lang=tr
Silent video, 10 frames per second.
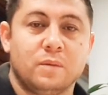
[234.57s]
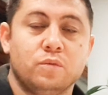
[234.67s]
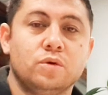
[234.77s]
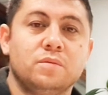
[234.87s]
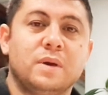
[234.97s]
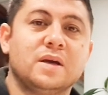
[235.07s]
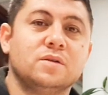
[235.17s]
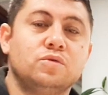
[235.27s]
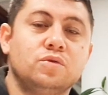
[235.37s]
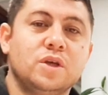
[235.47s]
Bugün bakın
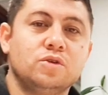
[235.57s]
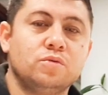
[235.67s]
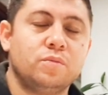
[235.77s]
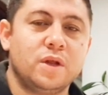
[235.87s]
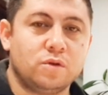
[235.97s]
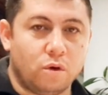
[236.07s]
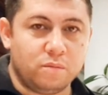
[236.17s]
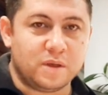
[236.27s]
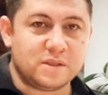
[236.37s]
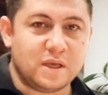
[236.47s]
Türkiye Cumhuriyeti
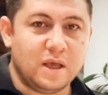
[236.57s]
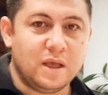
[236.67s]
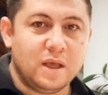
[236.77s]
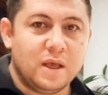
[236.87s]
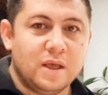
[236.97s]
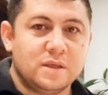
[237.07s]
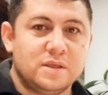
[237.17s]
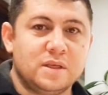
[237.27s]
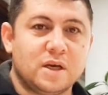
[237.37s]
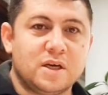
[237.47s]
olmasa
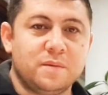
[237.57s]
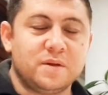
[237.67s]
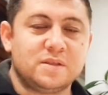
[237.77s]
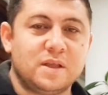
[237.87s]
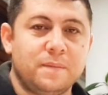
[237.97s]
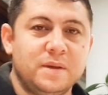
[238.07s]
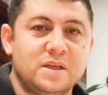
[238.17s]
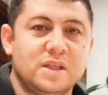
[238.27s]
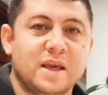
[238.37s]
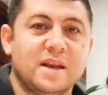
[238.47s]
size Kıbrıs'ta bir
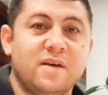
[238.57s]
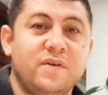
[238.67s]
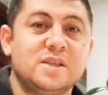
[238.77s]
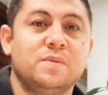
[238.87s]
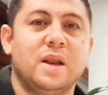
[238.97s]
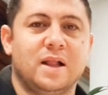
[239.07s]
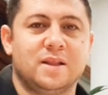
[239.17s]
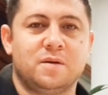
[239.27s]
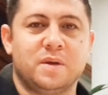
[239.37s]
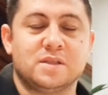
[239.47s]
tek nefes bile
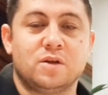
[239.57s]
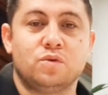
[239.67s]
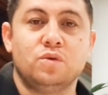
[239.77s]
aldırmazlar.